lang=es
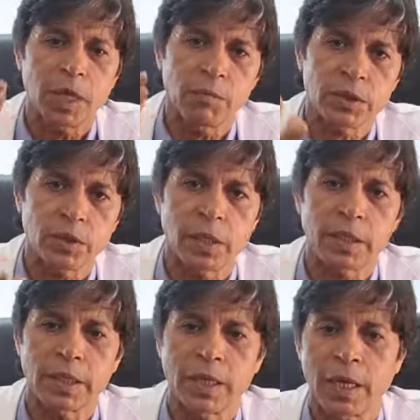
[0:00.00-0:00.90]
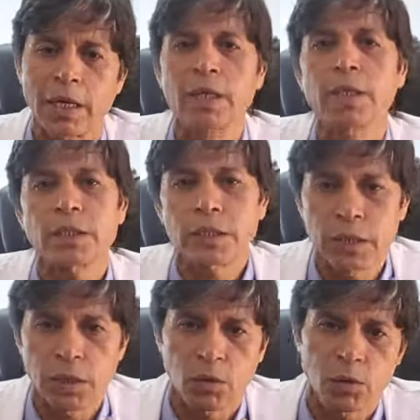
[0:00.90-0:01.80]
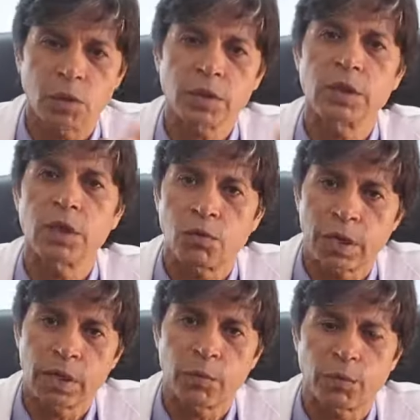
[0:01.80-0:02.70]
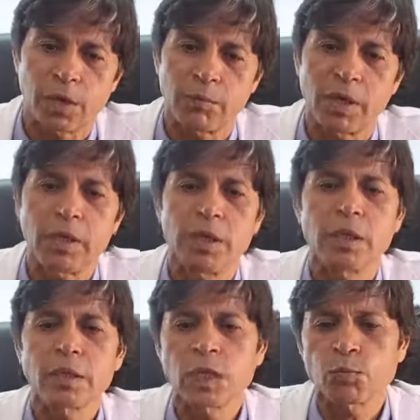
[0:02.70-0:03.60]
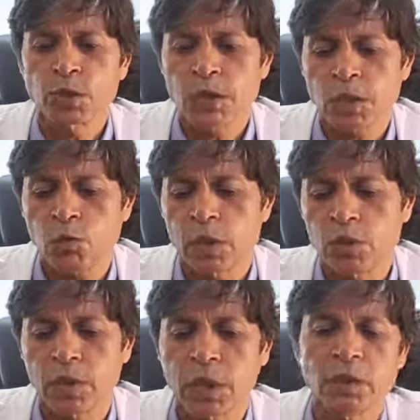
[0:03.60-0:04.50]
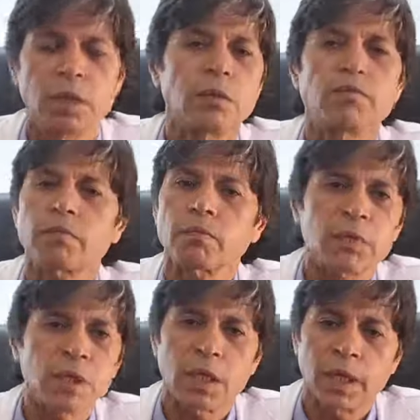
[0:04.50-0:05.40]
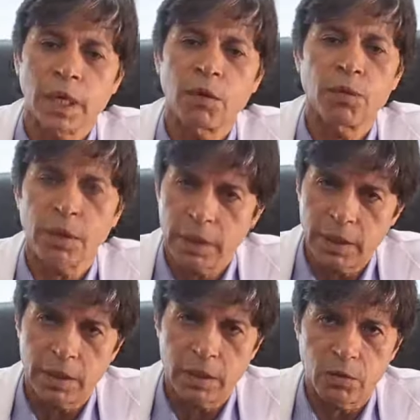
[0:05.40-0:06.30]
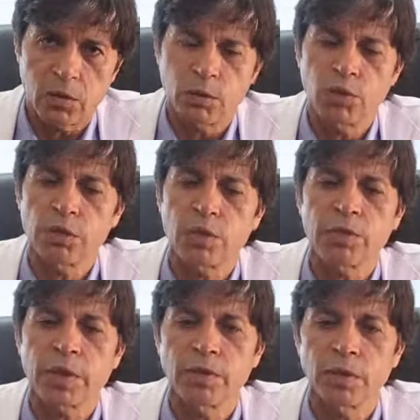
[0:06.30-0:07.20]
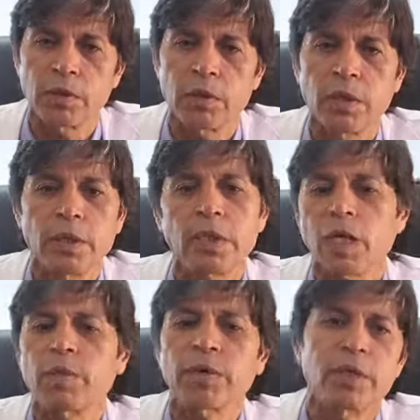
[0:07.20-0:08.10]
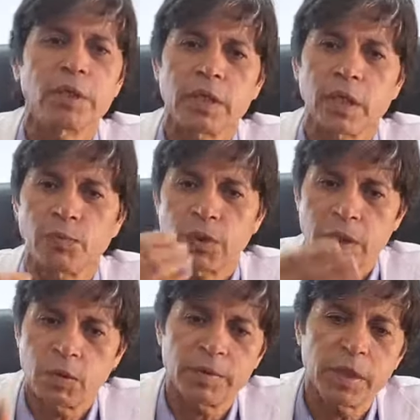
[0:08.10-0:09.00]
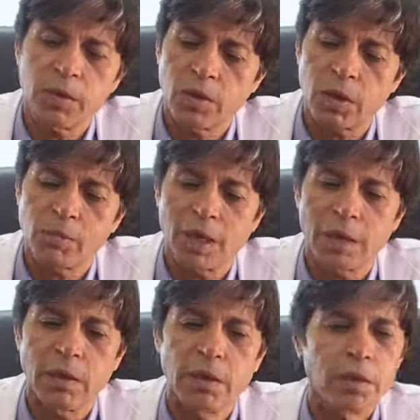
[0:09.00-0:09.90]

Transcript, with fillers: la presión arterial, que si tiene dolor, si tiene cualquier problema. Después de esas 4 horas en general no requieren ninguna monitorización y el paciente ya puede ir a una habitación normal